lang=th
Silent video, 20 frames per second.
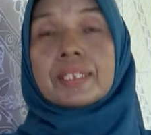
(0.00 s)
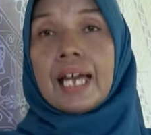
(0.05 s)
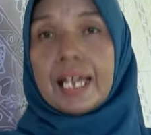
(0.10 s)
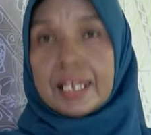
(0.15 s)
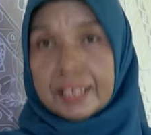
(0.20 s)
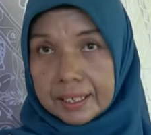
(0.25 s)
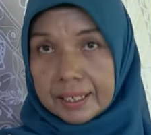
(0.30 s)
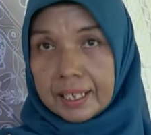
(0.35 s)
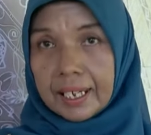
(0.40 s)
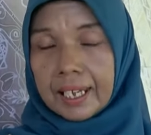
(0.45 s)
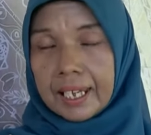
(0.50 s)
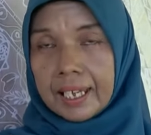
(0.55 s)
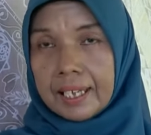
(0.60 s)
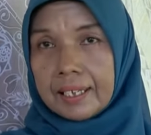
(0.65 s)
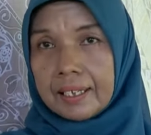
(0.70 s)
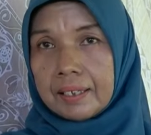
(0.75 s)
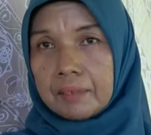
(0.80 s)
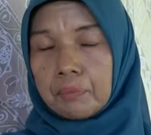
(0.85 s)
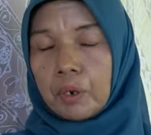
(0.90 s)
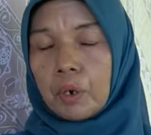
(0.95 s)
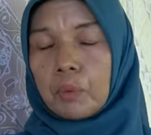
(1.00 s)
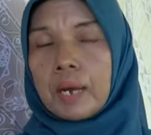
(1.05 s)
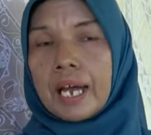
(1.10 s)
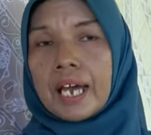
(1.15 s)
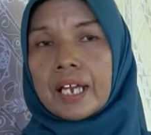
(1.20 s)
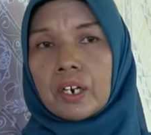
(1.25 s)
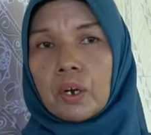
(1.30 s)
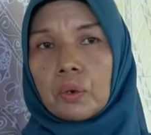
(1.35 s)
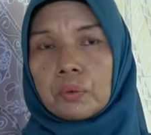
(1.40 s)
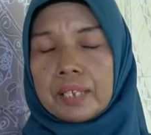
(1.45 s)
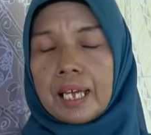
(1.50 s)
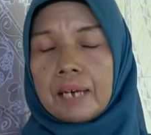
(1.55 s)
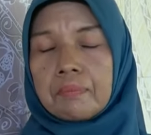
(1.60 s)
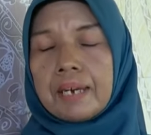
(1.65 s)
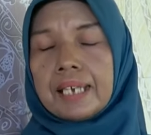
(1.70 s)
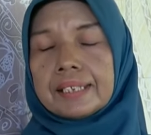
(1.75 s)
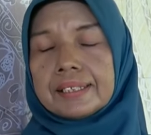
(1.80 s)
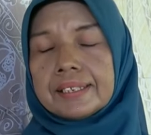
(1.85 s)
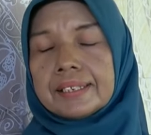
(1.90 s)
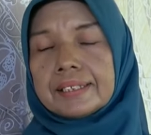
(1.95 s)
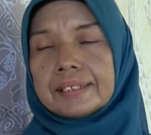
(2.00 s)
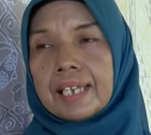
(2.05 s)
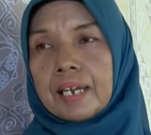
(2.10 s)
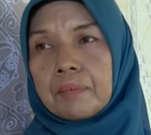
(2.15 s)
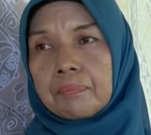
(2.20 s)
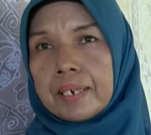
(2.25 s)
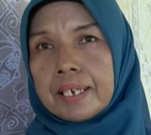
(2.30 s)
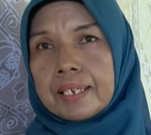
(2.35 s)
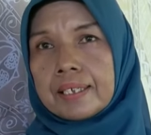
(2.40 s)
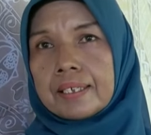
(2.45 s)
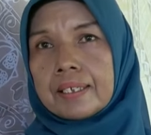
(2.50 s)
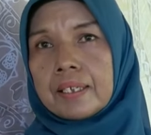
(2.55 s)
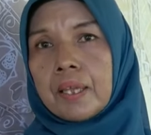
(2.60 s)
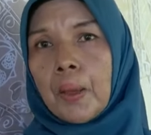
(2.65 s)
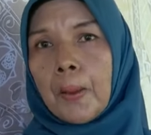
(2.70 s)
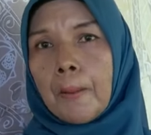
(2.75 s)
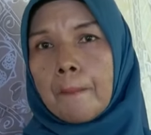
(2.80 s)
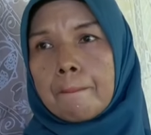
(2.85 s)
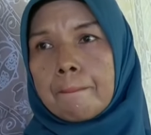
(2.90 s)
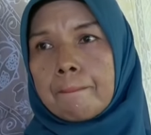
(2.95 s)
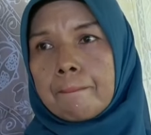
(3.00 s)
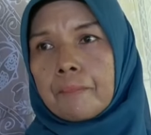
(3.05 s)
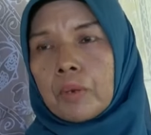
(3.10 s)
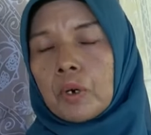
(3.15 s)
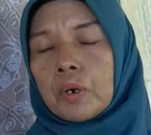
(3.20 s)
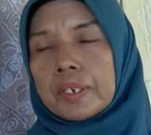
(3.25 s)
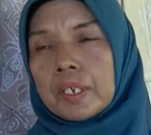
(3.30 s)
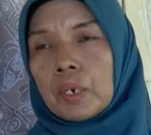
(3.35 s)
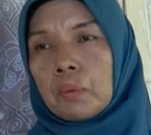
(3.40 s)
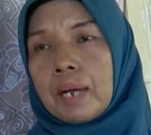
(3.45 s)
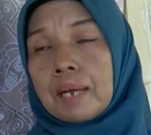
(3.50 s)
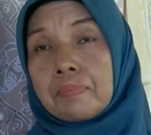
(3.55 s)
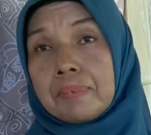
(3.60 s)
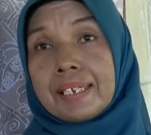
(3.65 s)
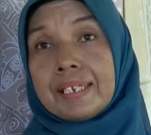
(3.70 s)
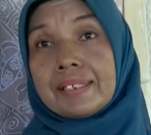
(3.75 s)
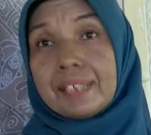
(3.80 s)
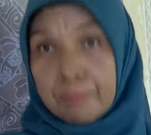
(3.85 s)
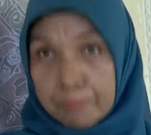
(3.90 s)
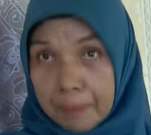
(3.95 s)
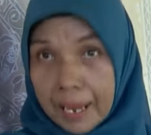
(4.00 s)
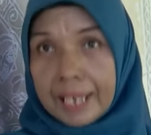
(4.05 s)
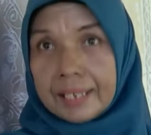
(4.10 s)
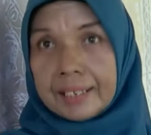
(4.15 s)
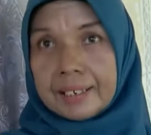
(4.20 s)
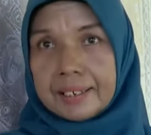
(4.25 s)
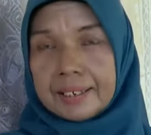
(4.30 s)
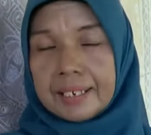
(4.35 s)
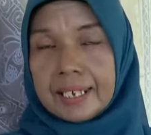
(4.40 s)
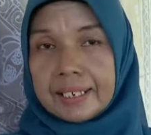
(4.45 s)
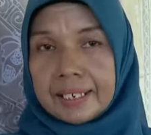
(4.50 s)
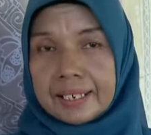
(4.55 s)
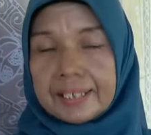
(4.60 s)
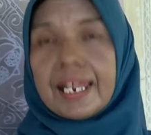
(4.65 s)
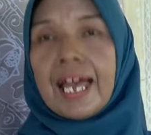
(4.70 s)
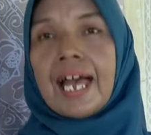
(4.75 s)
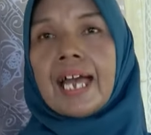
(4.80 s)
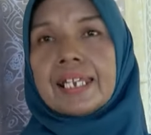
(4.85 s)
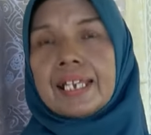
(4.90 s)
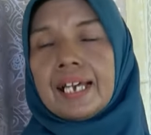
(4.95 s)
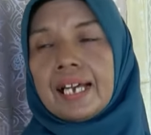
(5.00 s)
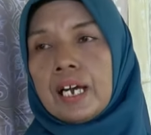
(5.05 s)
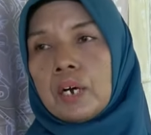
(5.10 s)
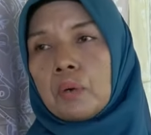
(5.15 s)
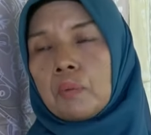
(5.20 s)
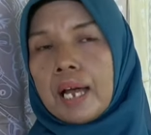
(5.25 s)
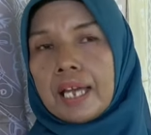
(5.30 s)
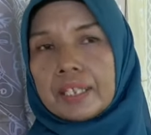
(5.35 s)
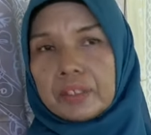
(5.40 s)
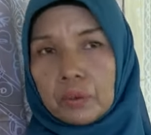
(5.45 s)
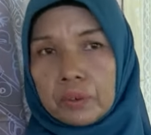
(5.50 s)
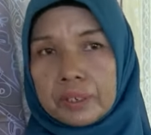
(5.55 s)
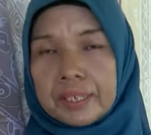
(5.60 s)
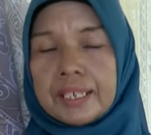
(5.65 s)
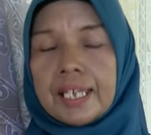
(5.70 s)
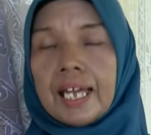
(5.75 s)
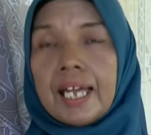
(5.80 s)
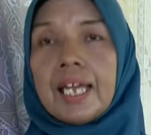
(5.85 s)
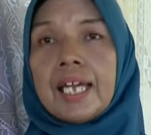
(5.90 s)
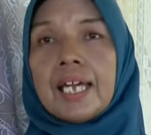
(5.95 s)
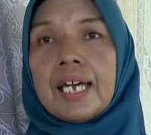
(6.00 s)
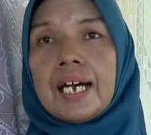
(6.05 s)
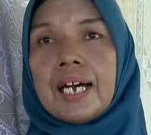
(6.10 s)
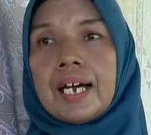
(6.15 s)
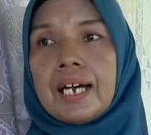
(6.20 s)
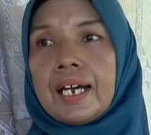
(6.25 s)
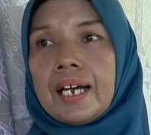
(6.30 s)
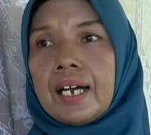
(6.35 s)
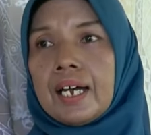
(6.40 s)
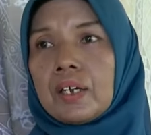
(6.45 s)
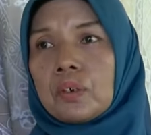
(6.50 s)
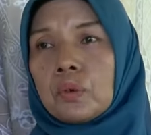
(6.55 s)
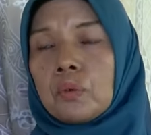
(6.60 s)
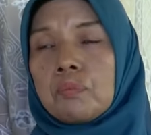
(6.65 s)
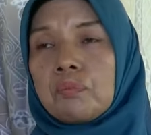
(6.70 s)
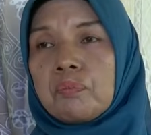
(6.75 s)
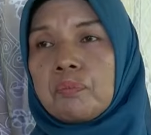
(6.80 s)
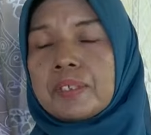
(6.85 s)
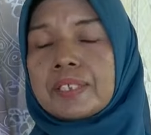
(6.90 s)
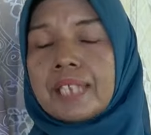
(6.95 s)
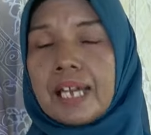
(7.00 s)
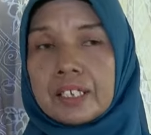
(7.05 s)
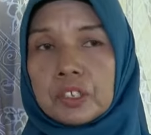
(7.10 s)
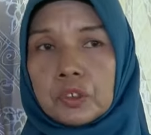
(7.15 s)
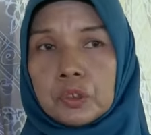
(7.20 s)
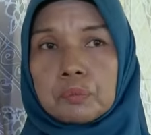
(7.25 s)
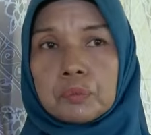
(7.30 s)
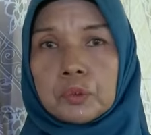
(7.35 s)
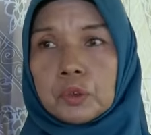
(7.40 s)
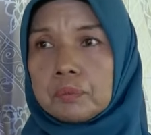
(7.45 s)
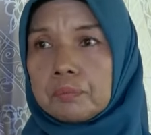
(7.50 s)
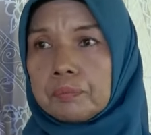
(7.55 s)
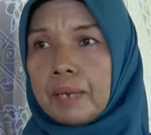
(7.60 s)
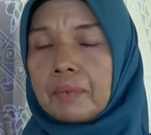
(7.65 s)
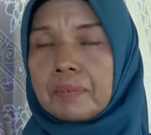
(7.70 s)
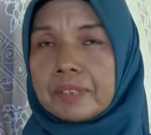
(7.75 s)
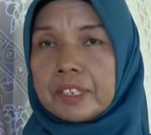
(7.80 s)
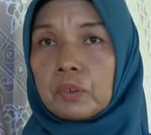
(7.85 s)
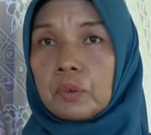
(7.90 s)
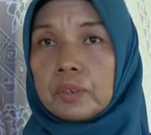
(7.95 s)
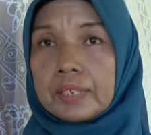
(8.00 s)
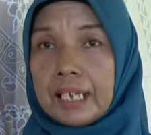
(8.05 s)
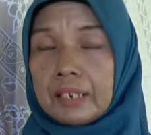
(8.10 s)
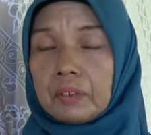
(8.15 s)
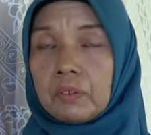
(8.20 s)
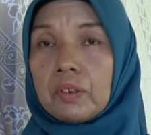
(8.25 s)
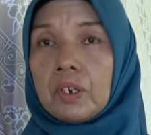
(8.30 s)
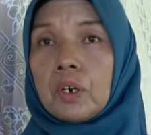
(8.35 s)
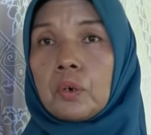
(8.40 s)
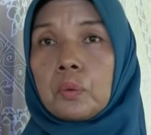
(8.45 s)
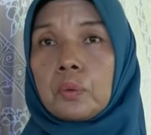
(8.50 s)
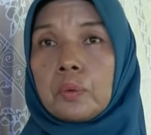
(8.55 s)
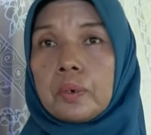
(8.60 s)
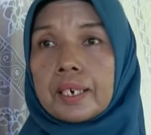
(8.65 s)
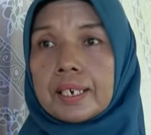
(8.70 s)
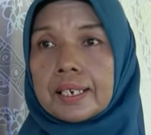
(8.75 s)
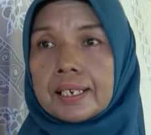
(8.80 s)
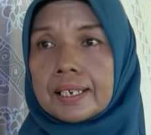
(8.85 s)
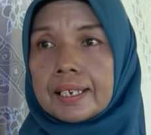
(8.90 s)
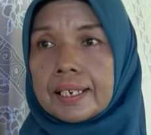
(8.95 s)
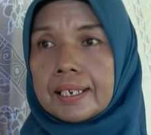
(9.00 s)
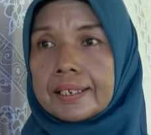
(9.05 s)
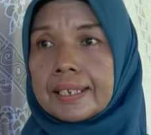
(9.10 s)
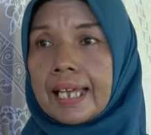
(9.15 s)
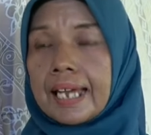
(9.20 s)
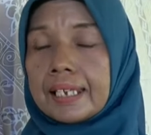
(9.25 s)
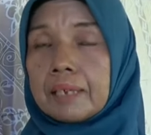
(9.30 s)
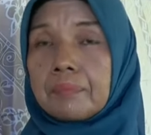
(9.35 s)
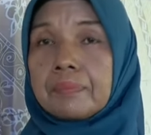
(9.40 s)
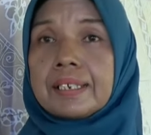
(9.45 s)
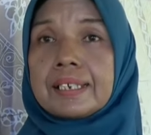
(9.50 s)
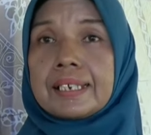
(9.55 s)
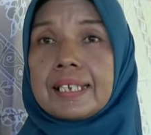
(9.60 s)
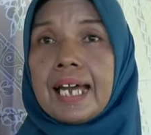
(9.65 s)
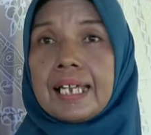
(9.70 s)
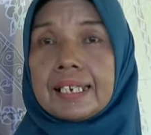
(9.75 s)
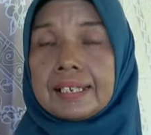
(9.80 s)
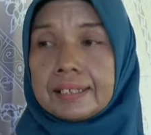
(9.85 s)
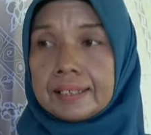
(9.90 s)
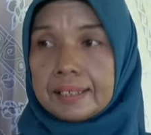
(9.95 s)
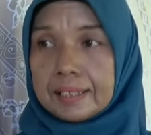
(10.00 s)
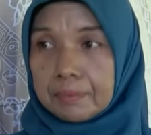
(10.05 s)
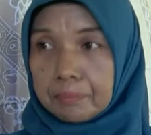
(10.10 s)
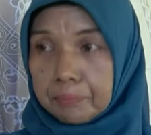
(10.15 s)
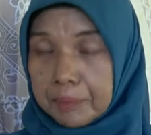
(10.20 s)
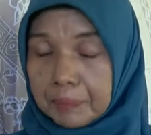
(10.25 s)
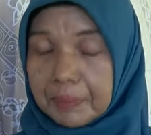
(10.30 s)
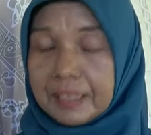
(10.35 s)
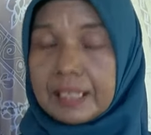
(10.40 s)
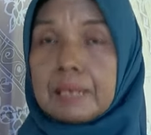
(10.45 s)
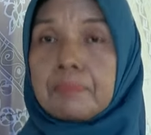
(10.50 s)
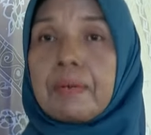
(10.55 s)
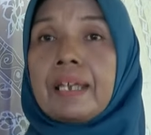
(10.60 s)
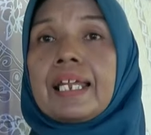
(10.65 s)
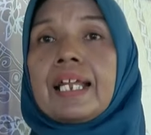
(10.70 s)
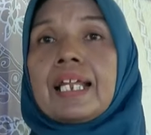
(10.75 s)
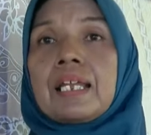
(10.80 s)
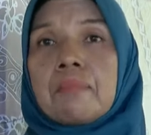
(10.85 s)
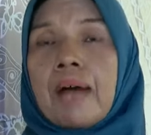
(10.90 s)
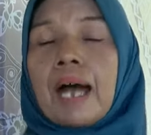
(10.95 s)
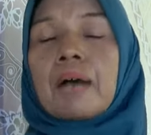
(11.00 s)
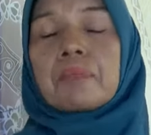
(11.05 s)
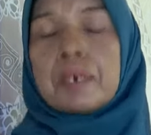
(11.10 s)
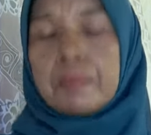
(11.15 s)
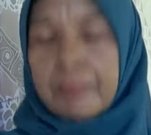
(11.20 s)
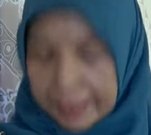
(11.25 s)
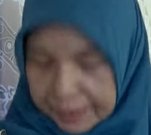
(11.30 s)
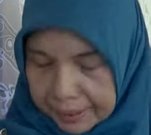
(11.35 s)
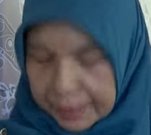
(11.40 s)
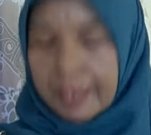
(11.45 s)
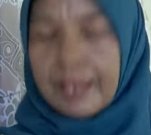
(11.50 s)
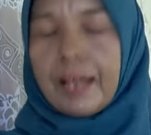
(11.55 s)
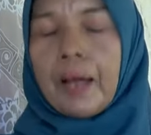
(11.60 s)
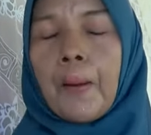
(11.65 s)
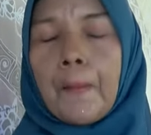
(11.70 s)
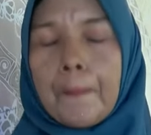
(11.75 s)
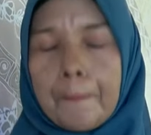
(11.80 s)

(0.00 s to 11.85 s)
วิสาหกิจอะค่ะเพราะว่าเราสามารถที่จะไปเขาเรียกว่าประชาสัมพันธ์ในนั้นได้นะคะว่าตอนนี้กลุ่มวิสาหกิจชุมชนผ้าบาติกคนขันของเราได้ดำเนินการมีผลิตภัณฑ์อะไรบ้างประมาณนี้